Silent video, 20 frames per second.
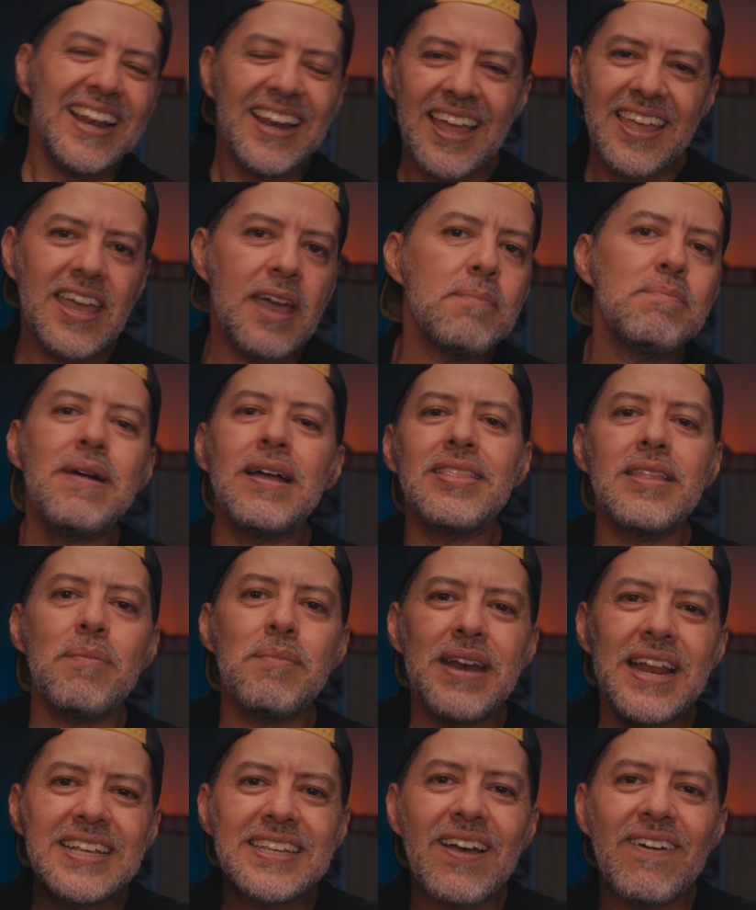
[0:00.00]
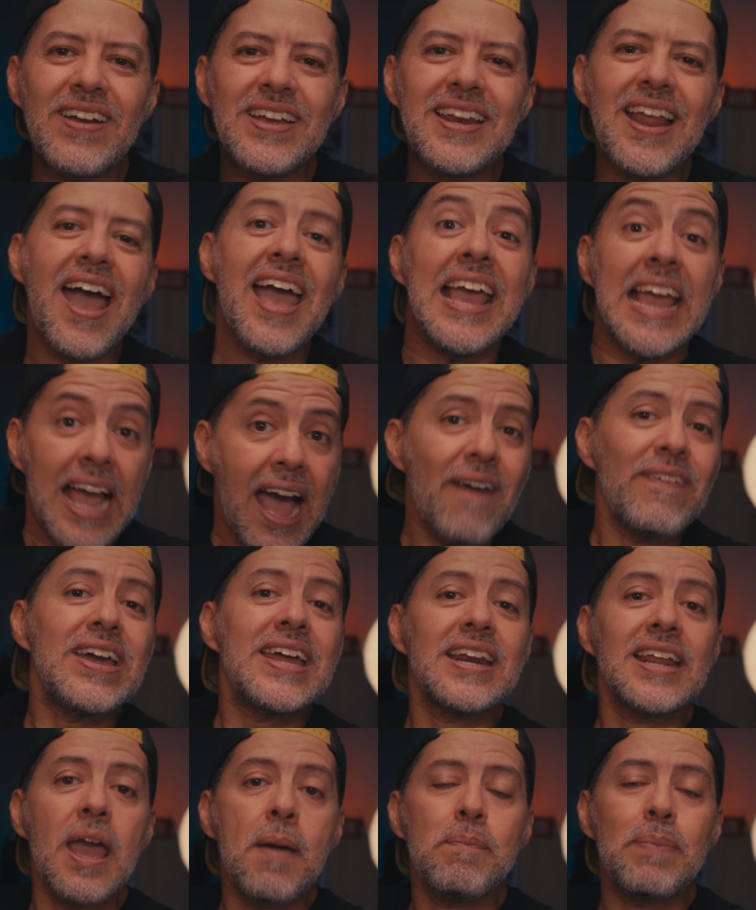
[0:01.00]
Le dije, mándenme esa vaina a
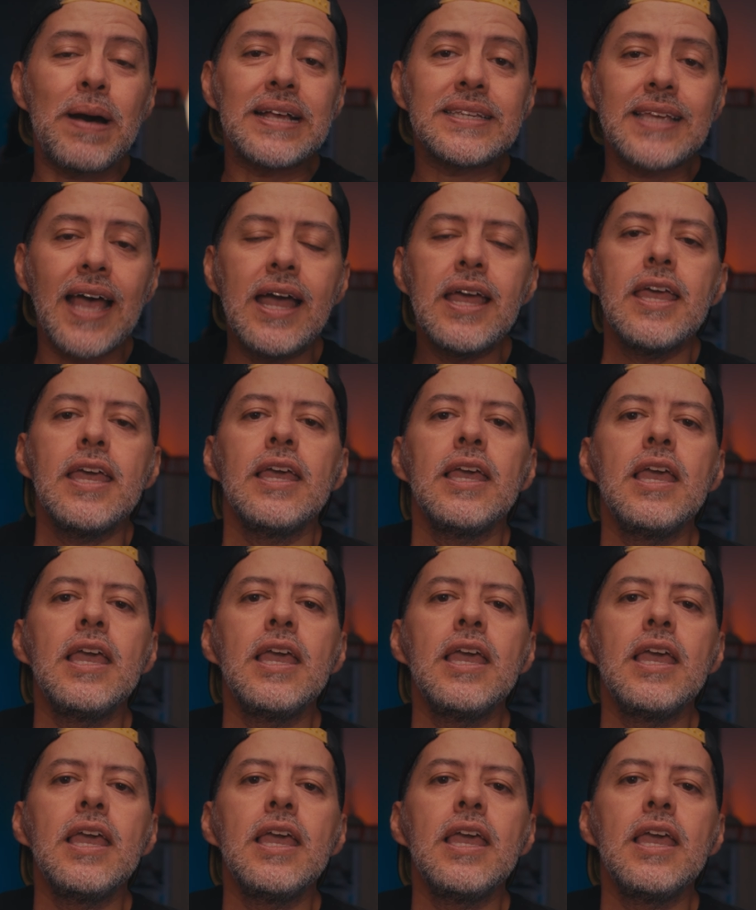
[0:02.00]
ver qué pasa.